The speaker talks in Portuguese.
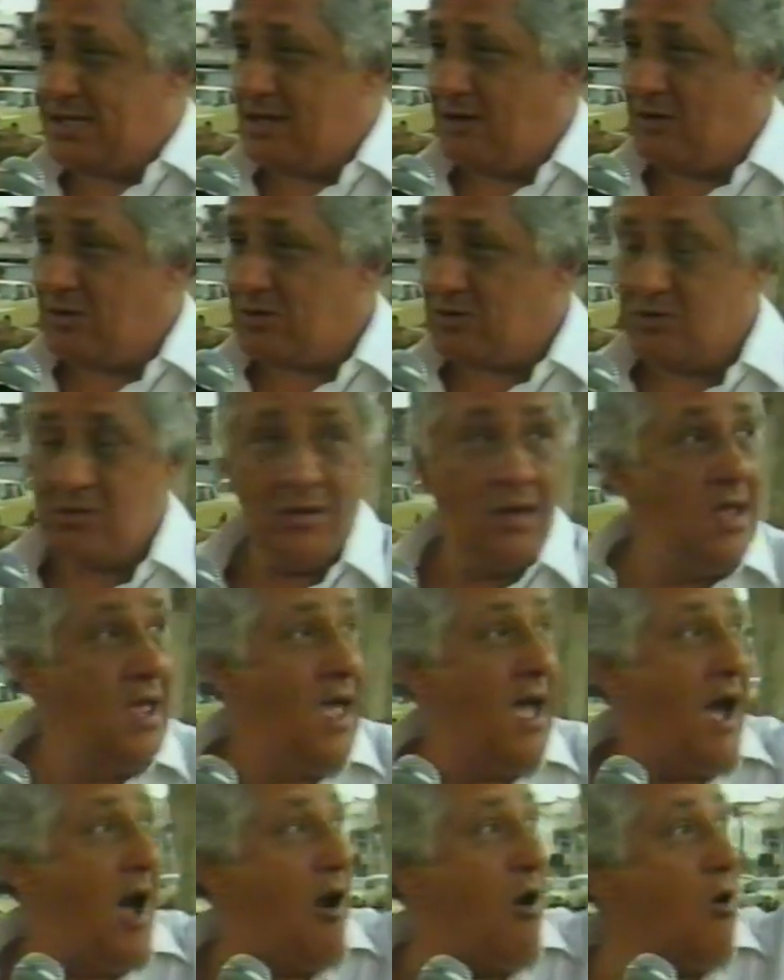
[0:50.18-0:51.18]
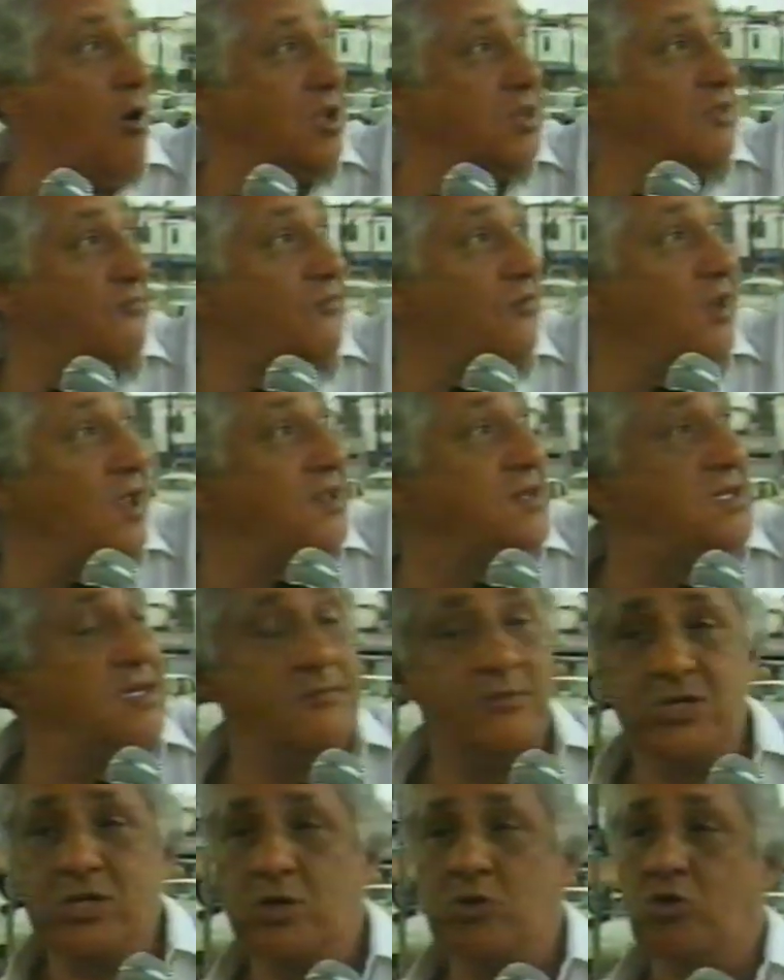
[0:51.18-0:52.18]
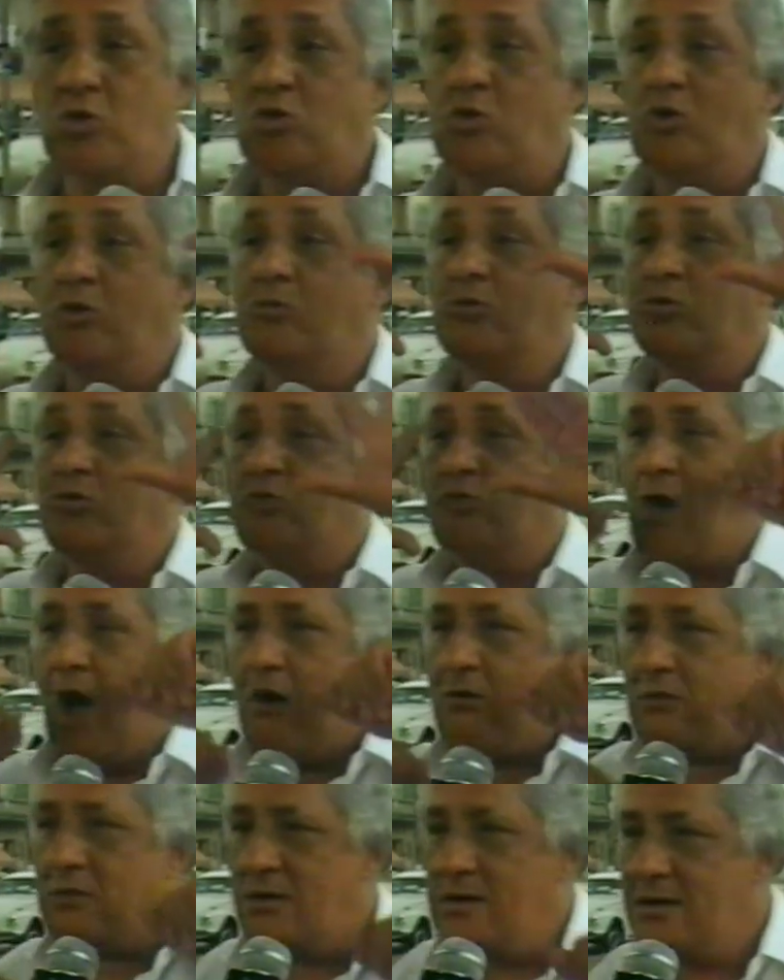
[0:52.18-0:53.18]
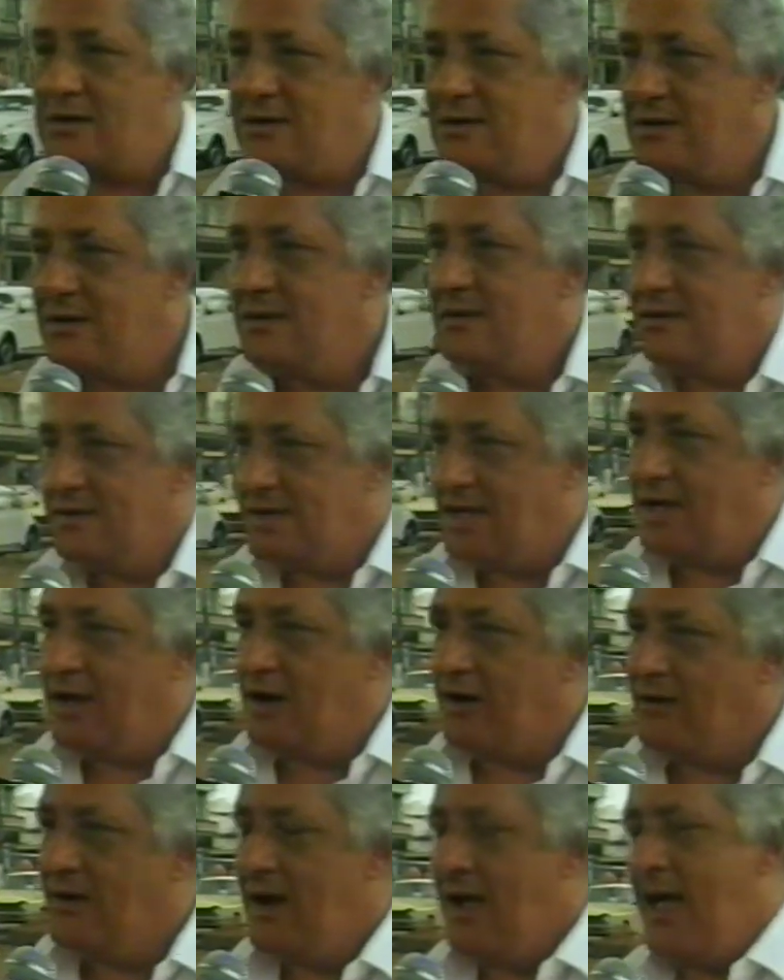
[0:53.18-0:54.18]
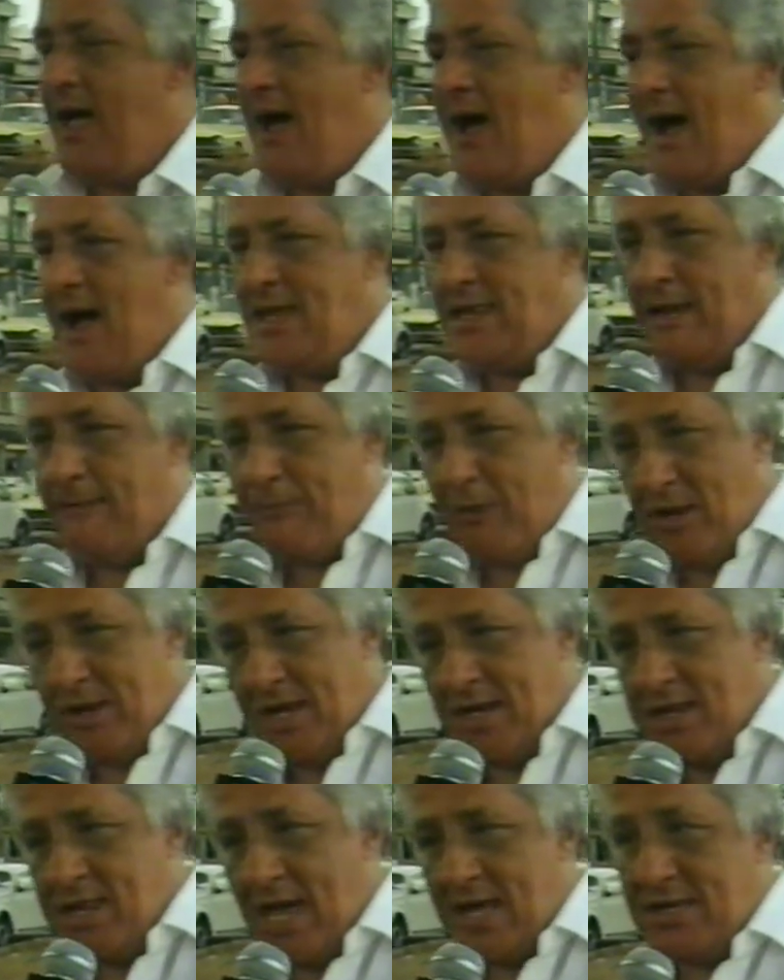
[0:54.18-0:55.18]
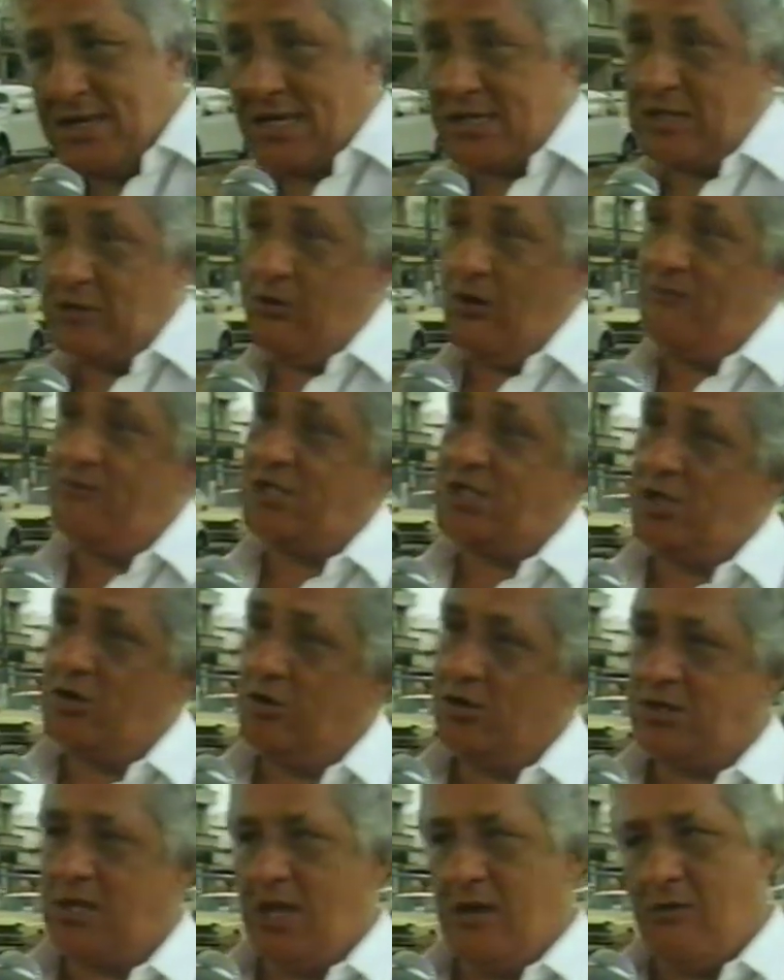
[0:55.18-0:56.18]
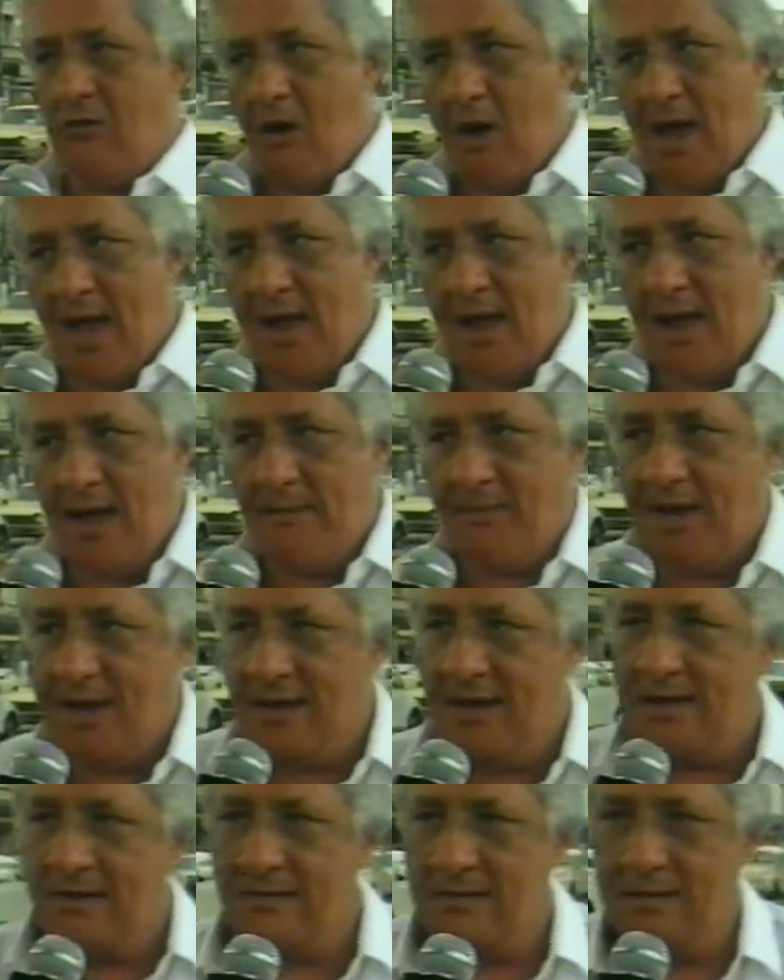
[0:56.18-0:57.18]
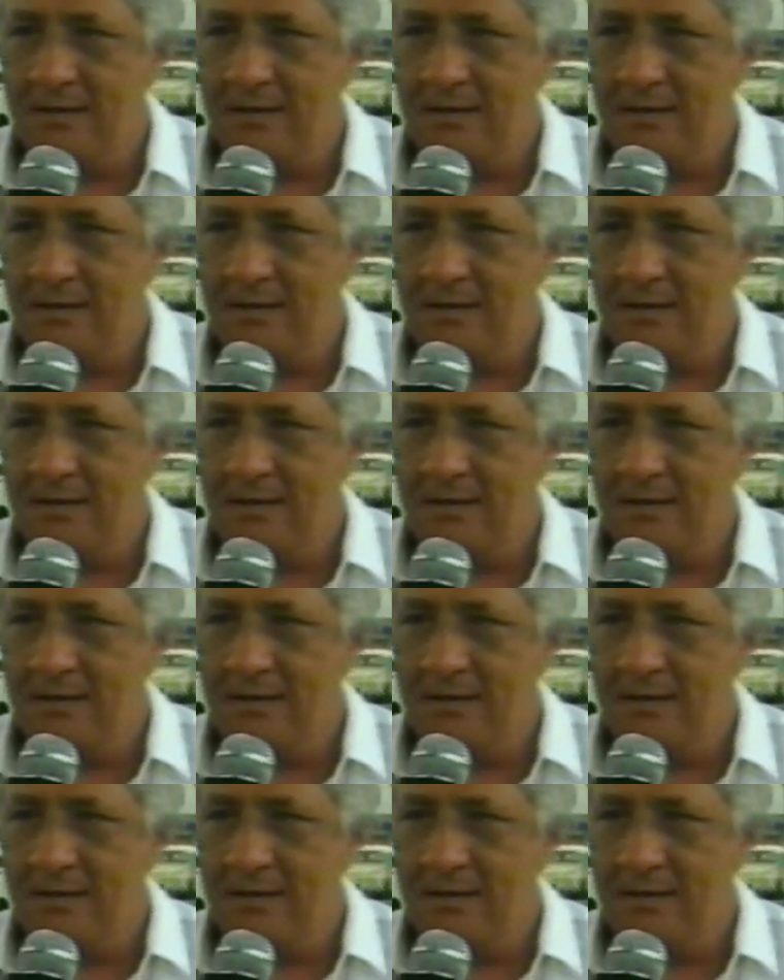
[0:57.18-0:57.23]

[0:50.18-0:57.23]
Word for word: esse negócio todo. A rota foi lá em cima, jantou todo mundo. Uau! Entendeu? Aí depois das 10 assim, houve tiroteio. Qual é, malandro?